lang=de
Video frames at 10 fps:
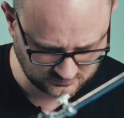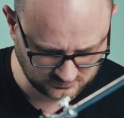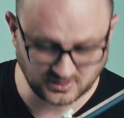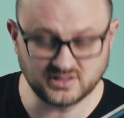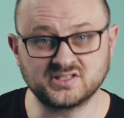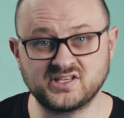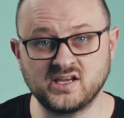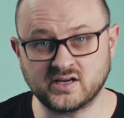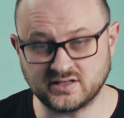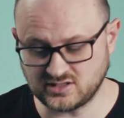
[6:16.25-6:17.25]
Mit einer
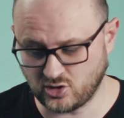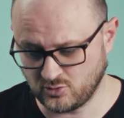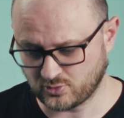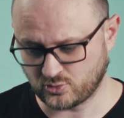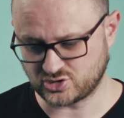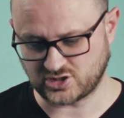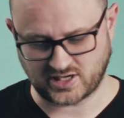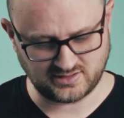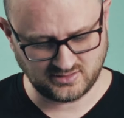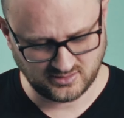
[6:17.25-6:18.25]
Säge kann ich auch ein Brot
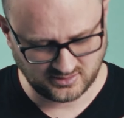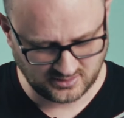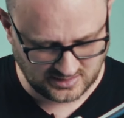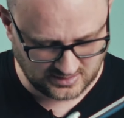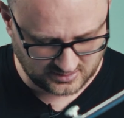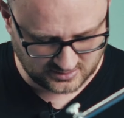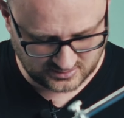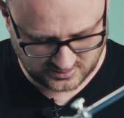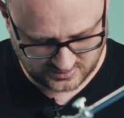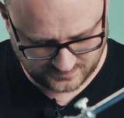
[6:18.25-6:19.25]
schneiden.
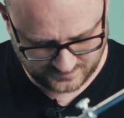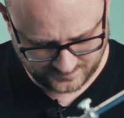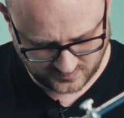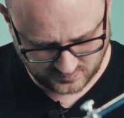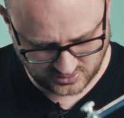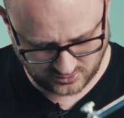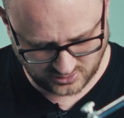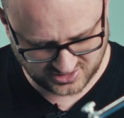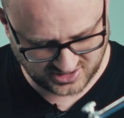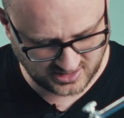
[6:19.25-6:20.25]
Ähm, mit einer
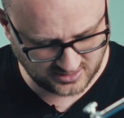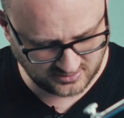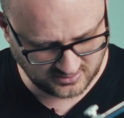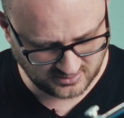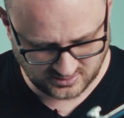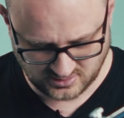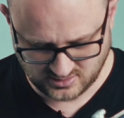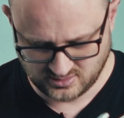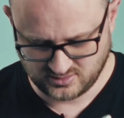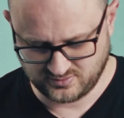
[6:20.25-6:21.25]
Holzsäge.
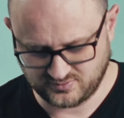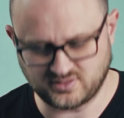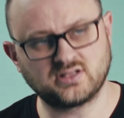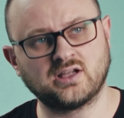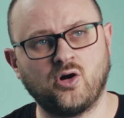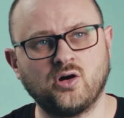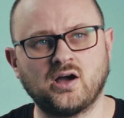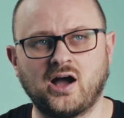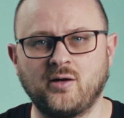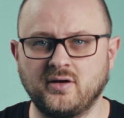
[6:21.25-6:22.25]
Geht
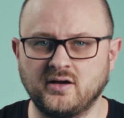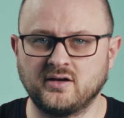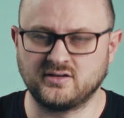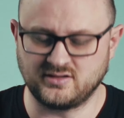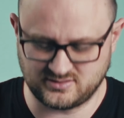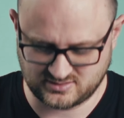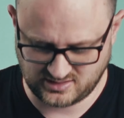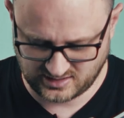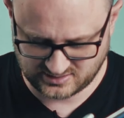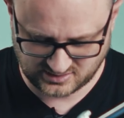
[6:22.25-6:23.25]
auch, aber äh,
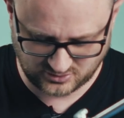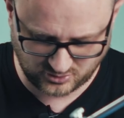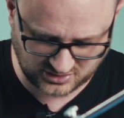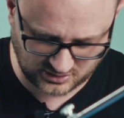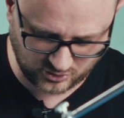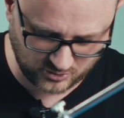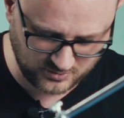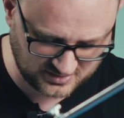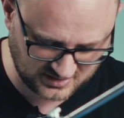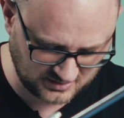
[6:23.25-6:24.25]
klar, dass da größere
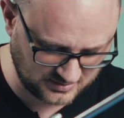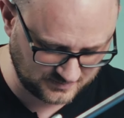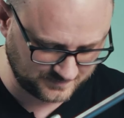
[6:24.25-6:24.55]
Krümel sind.